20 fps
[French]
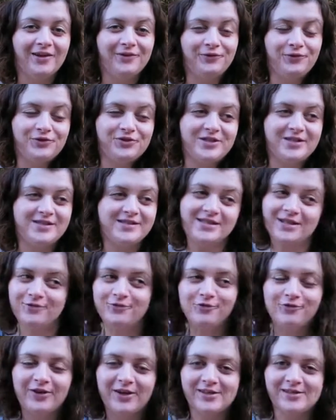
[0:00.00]
Donc j'ai essayé de
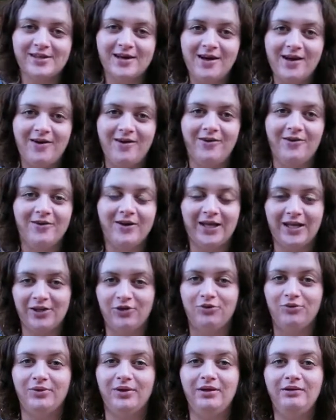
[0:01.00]
vous faire ça en
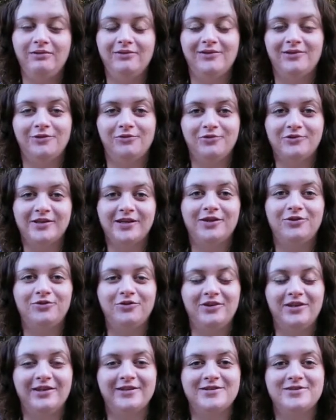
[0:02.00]
réduit. Si vous avez
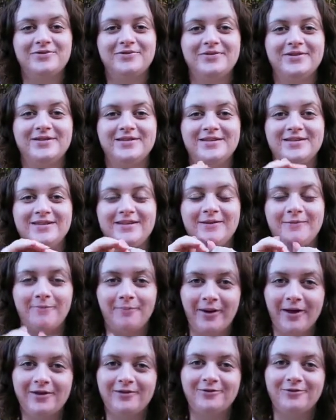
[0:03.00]
d'autres questions, n'hésitez
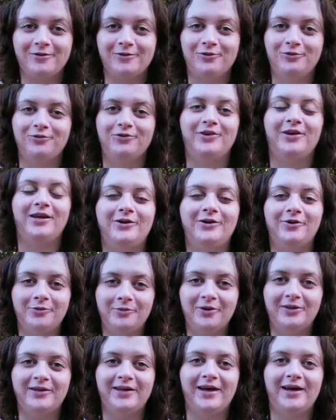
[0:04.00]
pas surtout
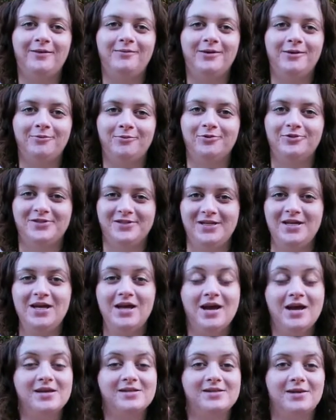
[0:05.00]
commentaires à me les poser.
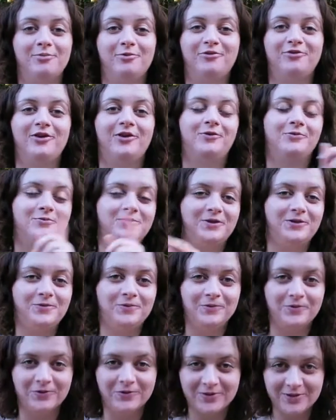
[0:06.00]
Ça peut faire l'objet
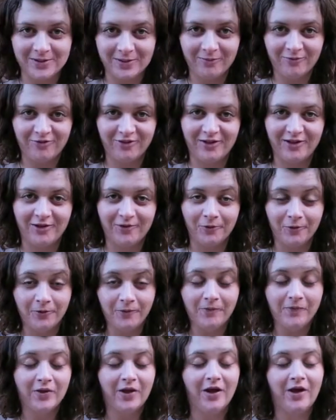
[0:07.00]
d'une deuxième vidéo.
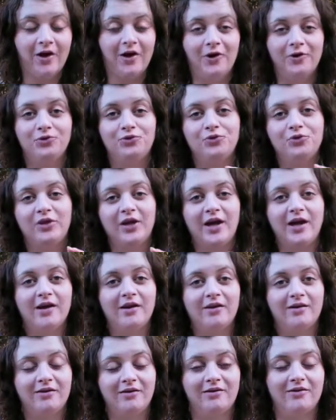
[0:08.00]
En tout cas,
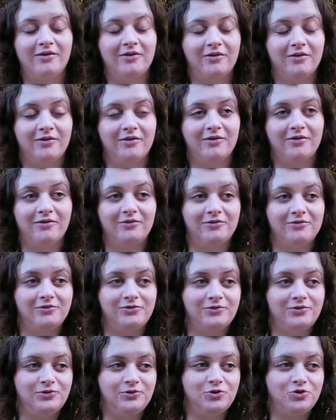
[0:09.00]
euh,
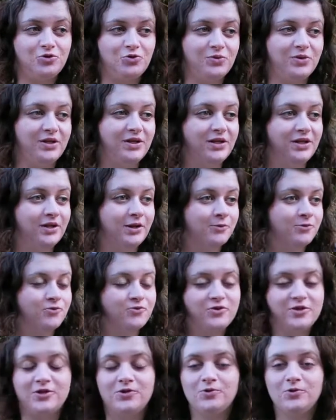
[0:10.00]
je suis, comme je
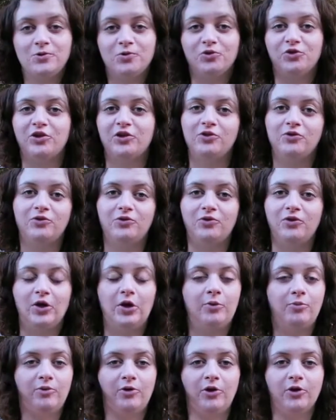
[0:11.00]
vous le dis, je suis contente de
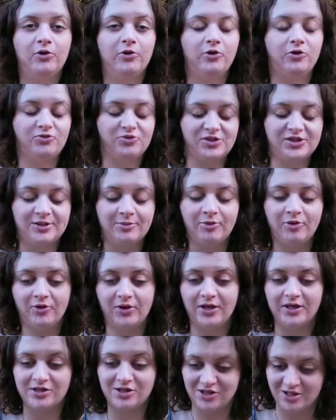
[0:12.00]
l'ampleur que commence à
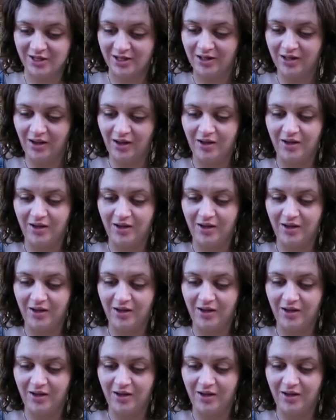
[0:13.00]
prendre la chaîne.